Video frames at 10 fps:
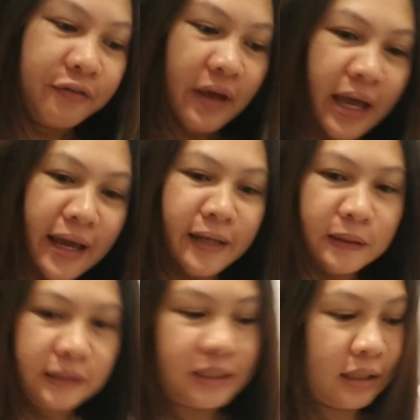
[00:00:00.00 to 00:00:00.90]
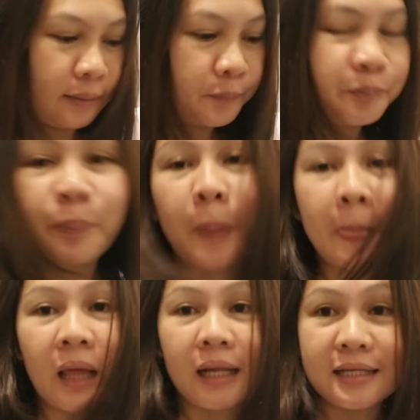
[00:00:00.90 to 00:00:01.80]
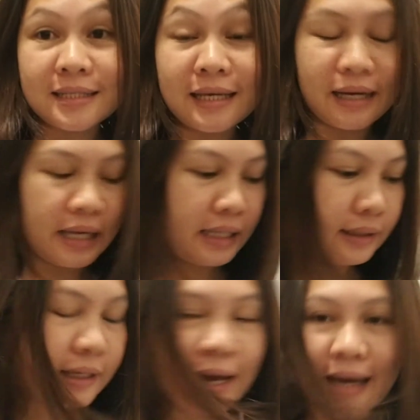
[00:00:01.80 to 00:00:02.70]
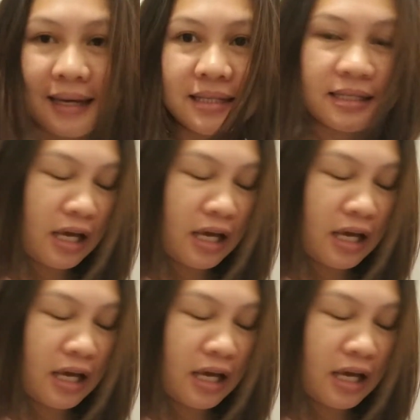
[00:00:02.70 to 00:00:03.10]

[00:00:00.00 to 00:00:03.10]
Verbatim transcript: and let's gonna eat guys.